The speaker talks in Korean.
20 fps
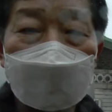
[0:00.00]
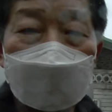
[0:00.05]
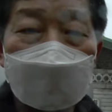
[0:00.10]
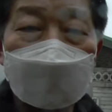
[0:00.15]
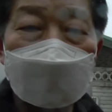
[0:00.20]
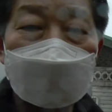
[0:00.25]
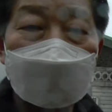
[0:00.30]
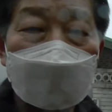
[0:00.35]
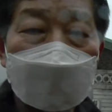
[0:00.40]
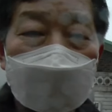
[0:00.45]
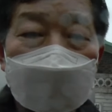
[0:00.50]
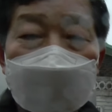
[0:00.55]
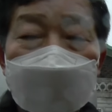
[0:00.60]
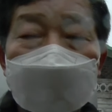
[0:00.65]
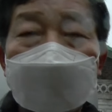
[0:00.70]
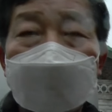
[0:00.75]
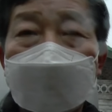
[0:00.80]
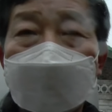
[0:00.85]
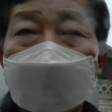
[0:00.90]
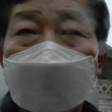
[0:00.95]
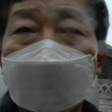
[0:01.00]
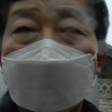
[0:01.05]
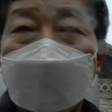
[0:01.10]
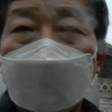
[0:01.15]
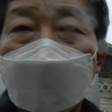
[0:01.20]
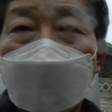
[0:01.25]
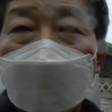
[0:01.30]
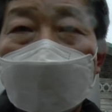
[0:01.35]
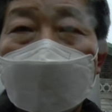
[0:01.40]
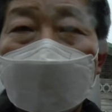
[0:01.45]
이런 과정까지가
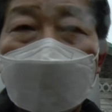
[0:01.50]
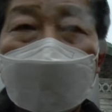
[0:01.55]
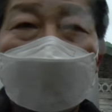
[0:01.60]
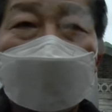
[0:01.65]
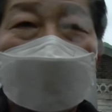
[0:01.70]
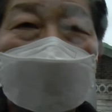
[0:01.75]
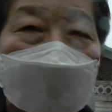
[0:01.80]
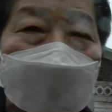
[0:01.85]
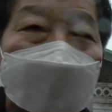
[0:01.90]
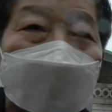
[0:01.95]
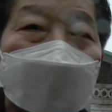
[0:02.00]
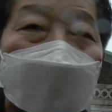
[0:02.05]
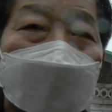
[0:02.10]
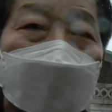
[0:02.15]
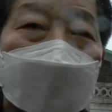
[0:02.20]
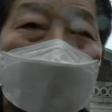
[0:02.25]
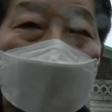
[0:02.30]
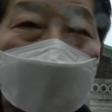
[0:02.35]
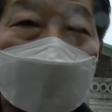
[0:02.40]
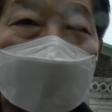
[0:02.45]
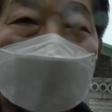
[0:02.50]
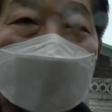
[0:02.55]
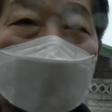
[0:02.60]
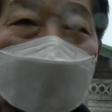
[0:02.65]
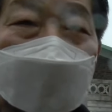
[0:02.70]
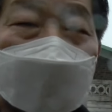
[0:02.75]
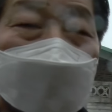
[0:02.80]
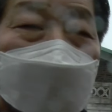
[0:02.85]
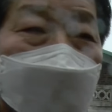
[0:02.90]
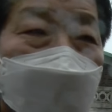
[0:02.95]
반드시 필요하다고 봅니다.